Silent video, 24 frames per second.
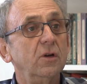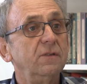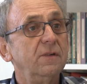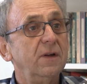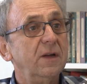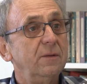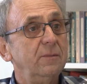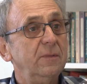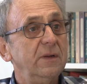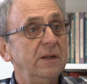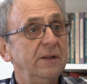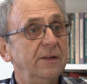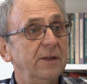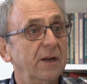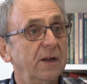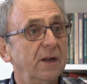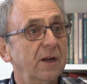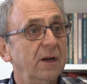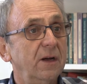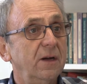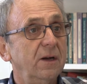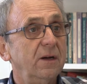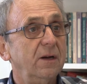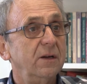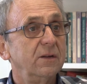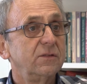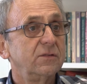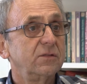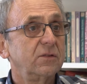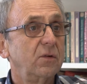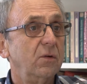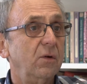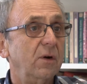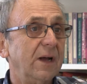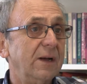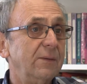20 000 ce
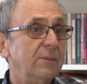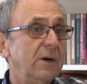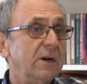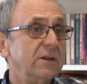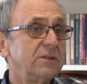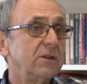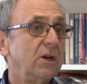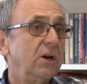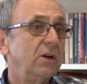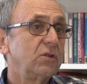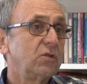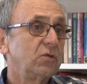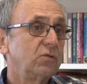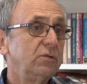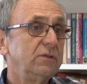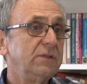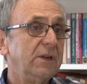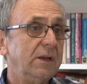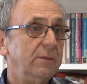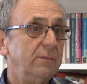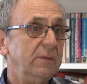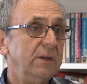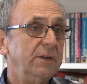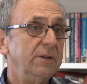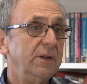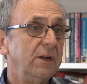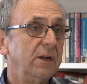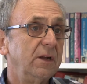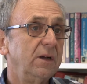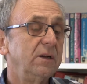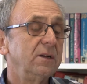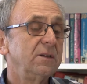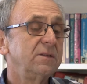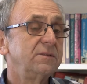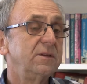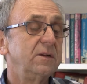qu'on ramasse en dessous de 20 000
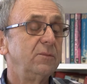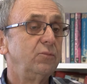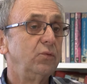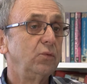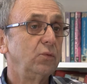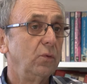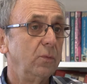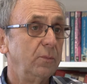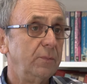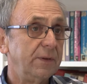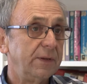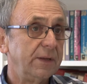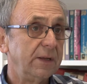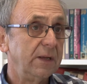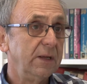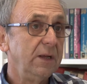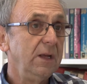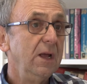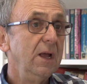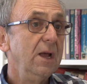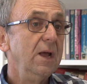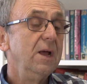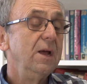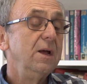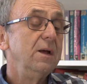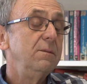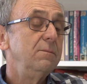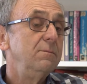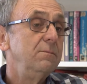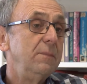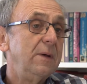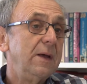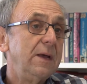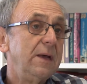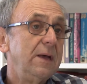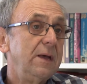c'est plus compliqué.
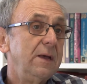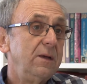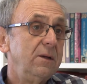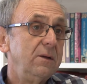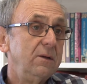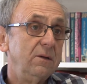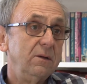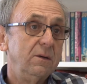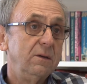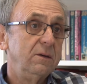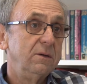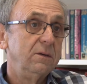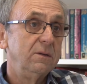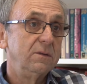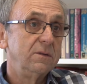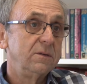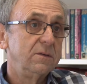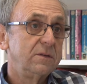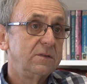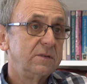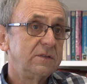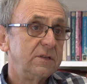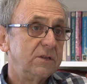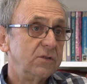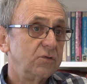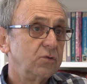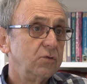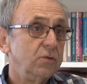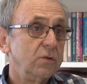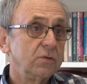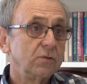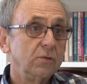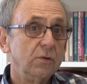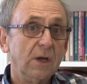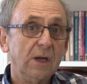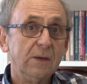Mais c'est
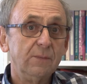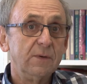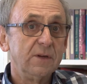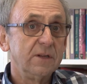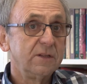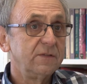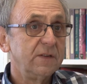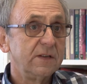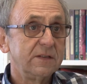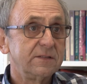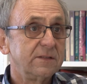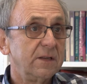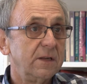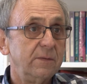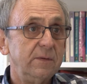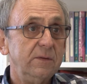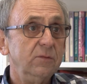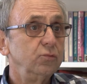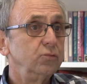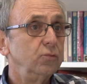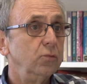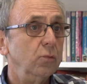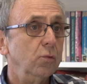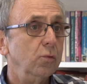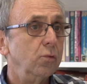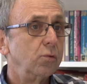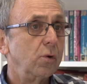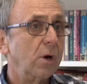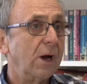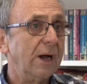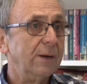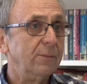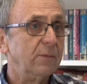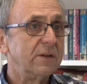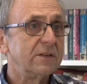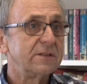sûr que si on ramasse 25 000 ou qu'on
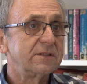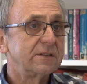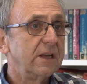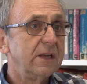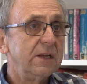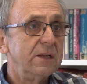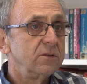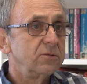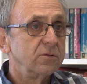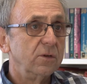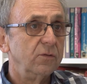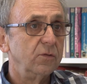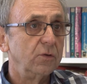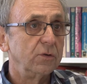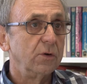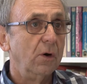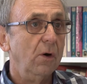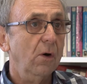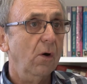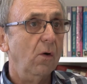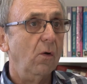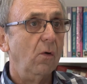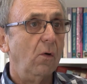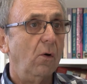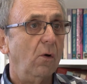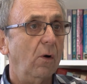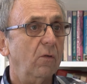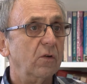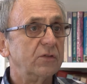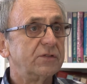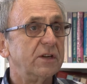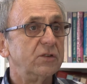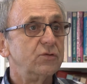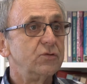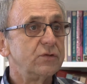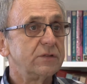ramasse 15 on va, on
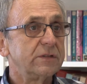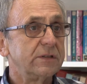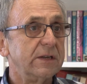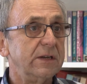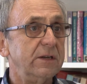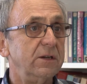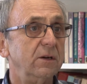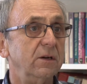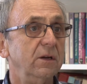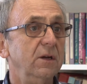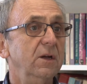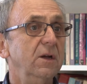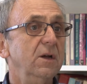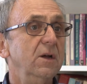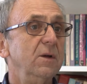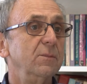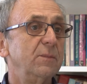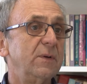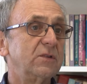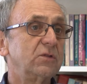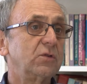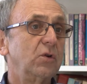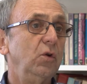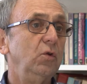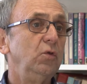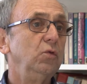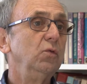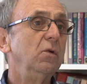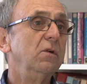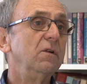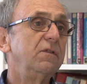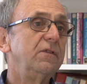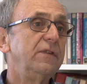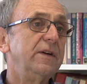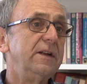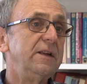va s'ajuster, là. Parce que nous,
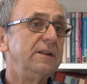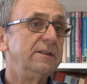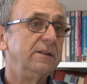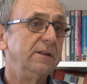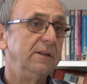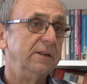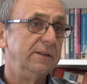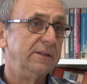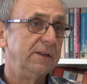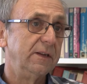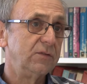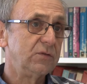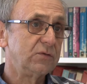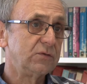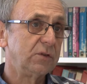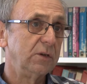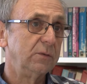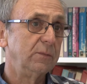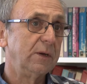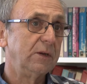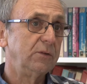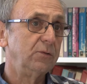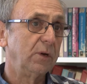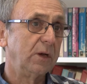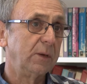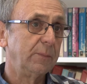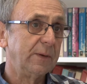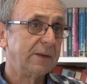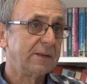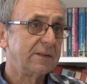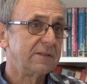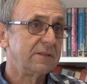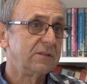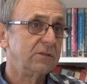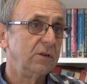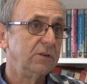on fait les, les, ajustements de
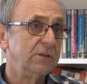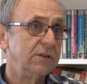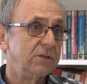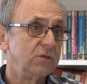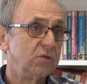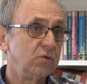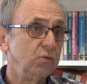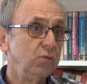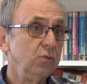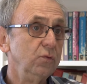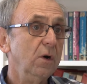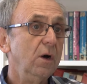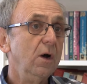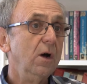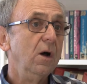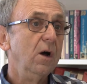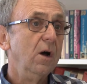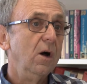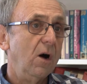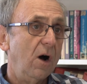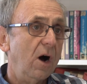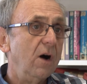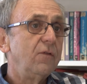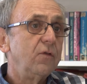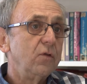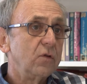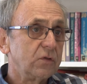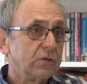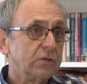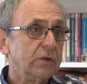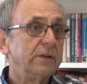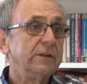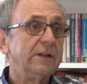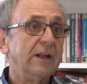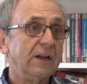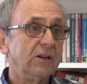répartition des sous en
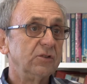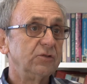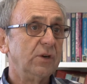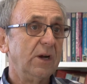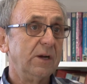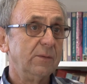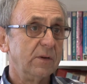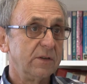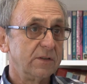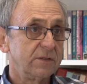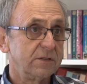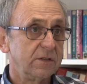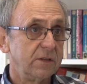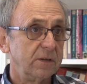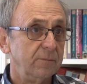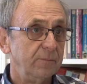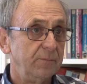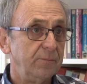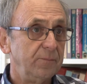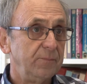fonction de l'argent avancé.